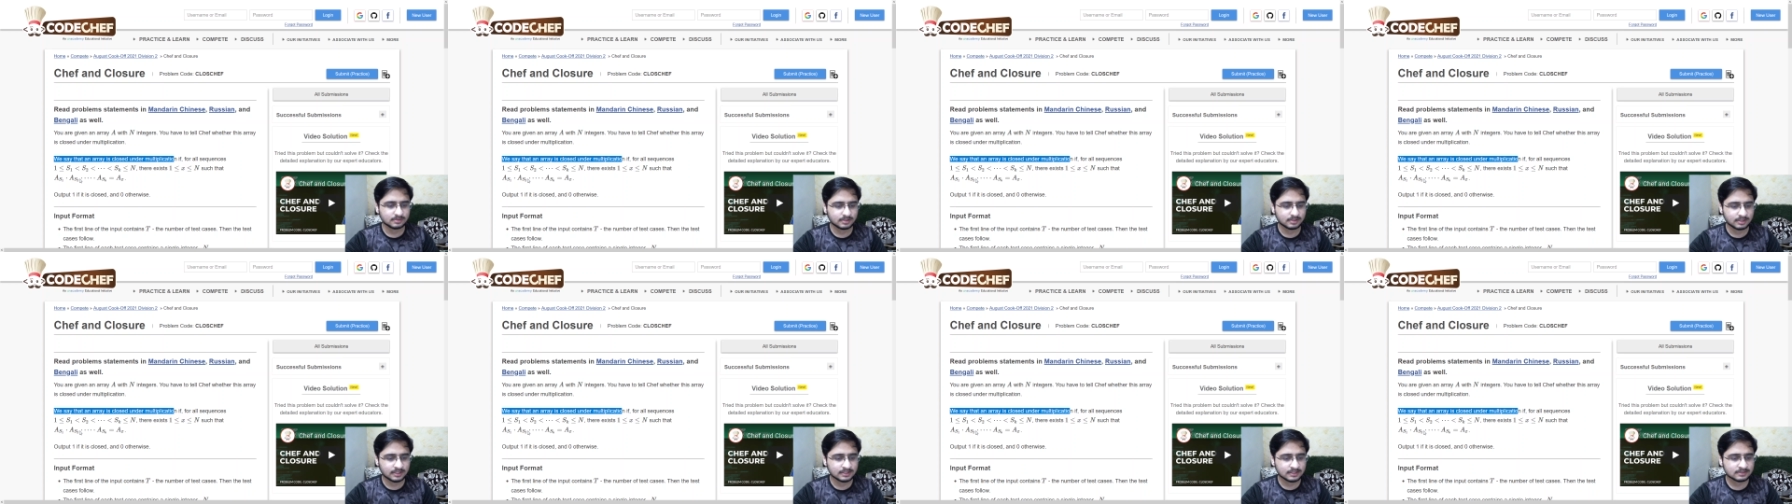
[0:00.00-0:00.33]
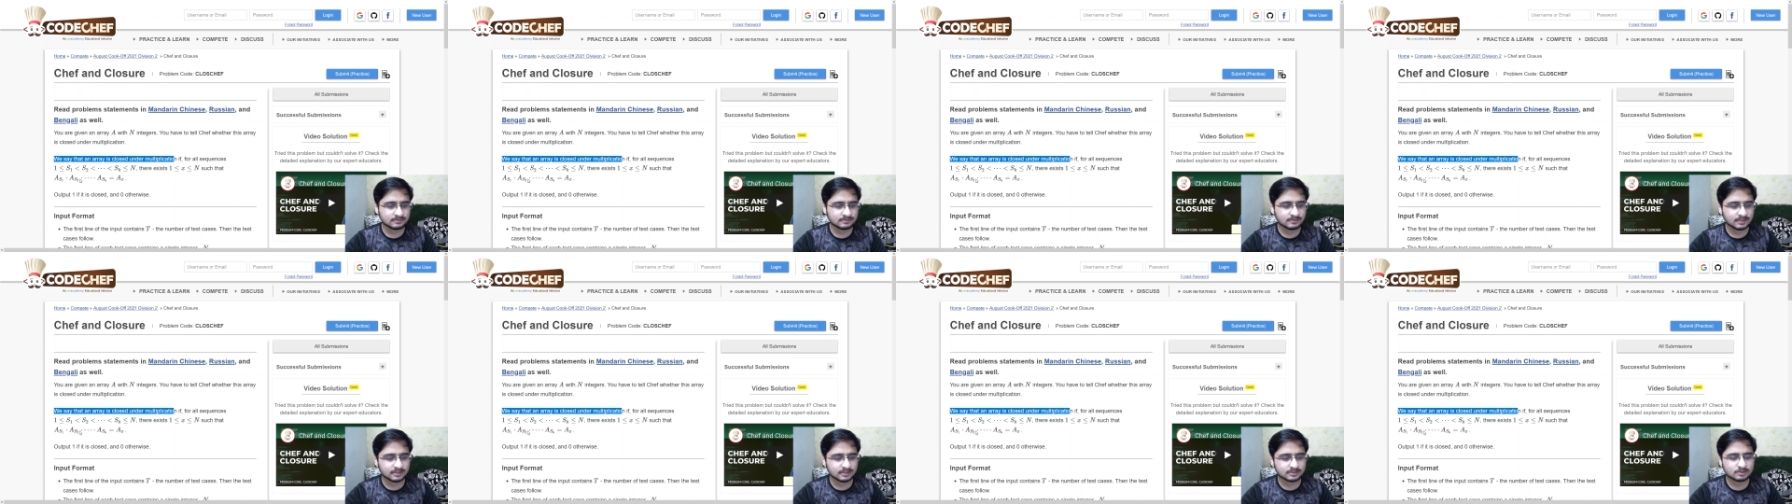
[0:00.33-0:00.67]
एस
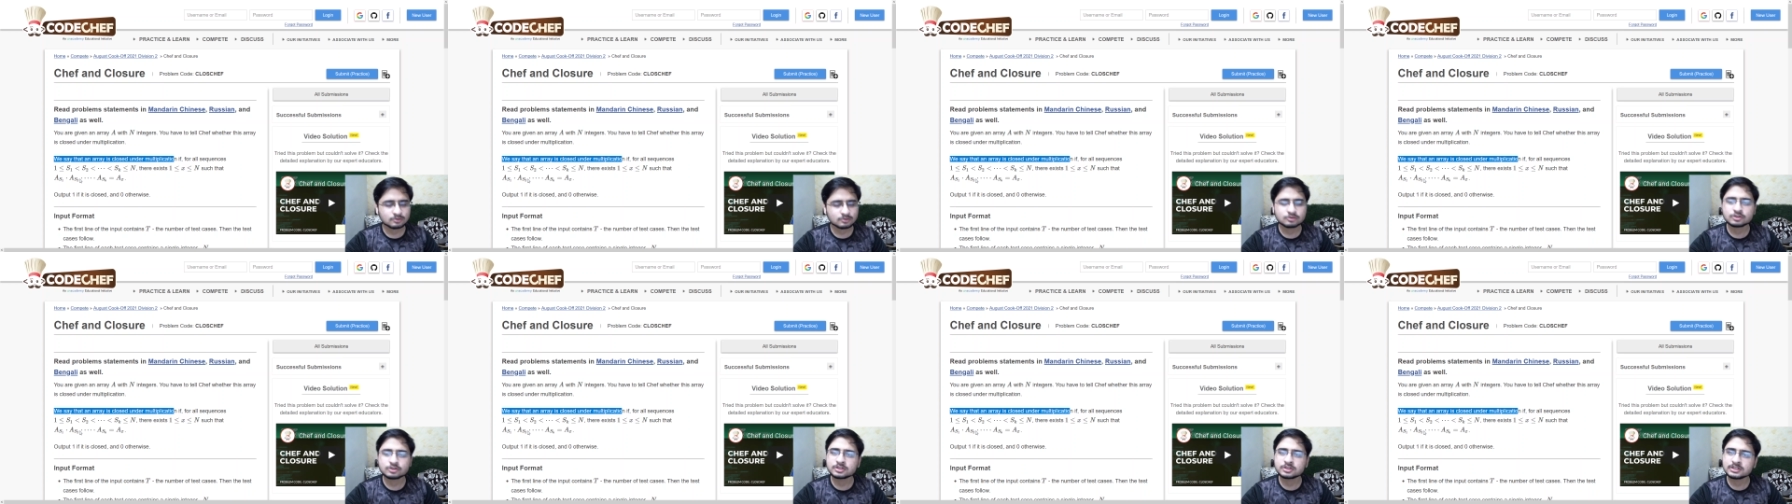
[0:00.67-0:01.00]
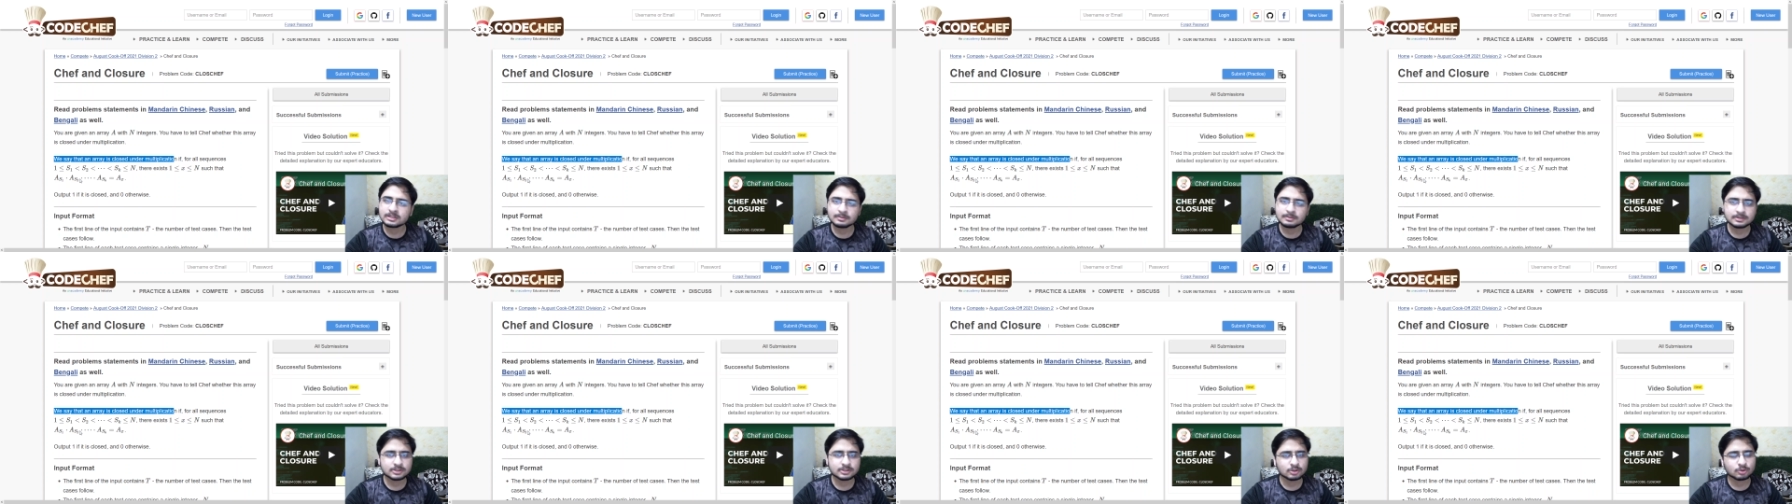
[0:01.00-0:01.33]
वन एस वन जितने
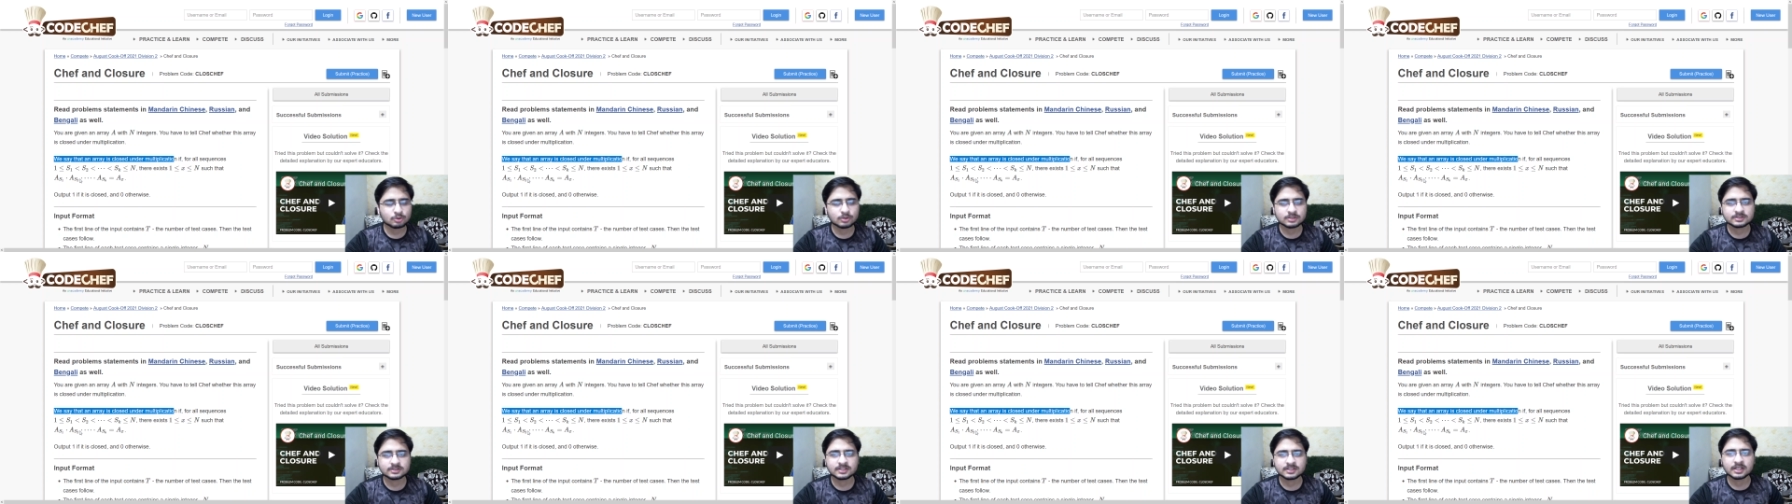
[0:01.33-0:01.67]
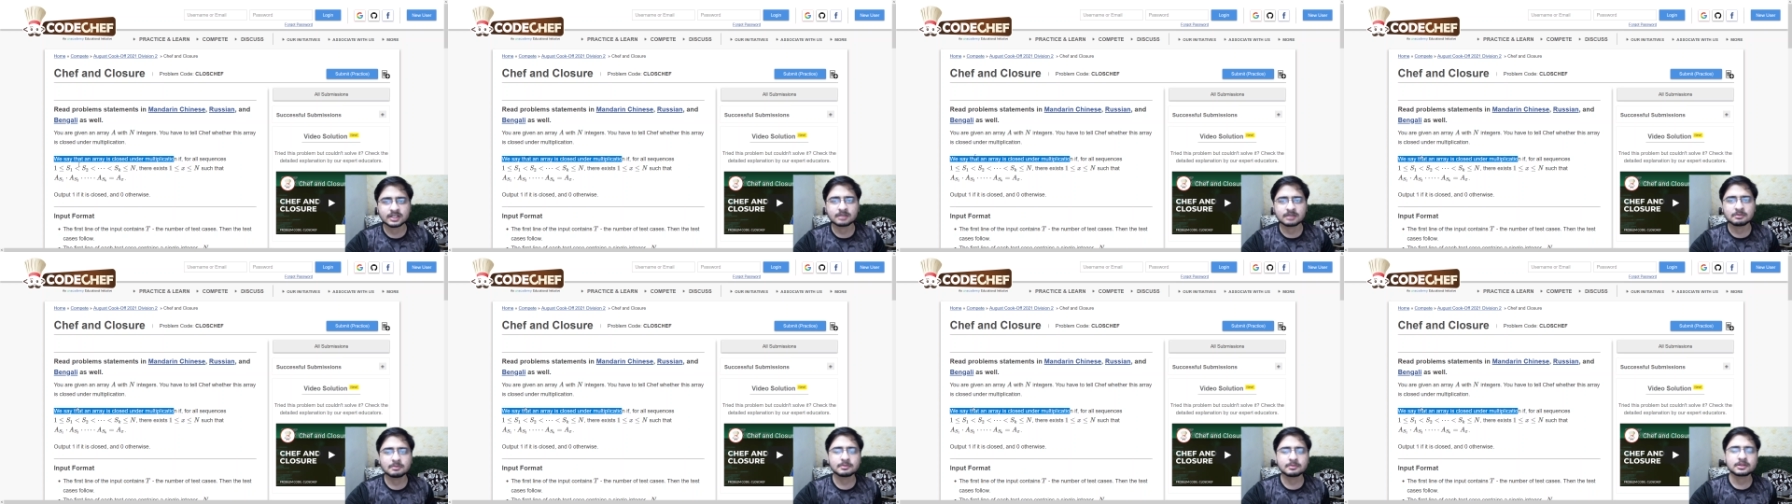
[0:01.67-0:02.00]
भी सीक्वेंस है
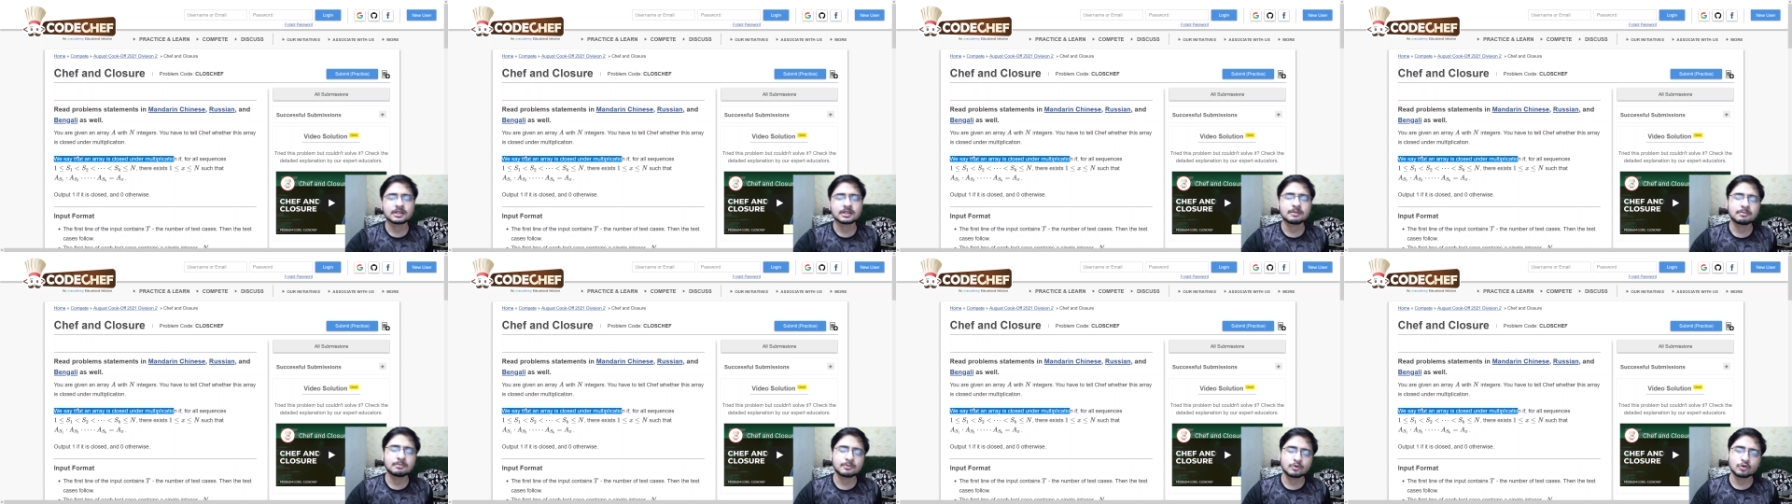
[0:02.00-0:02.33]
एरे में मतलब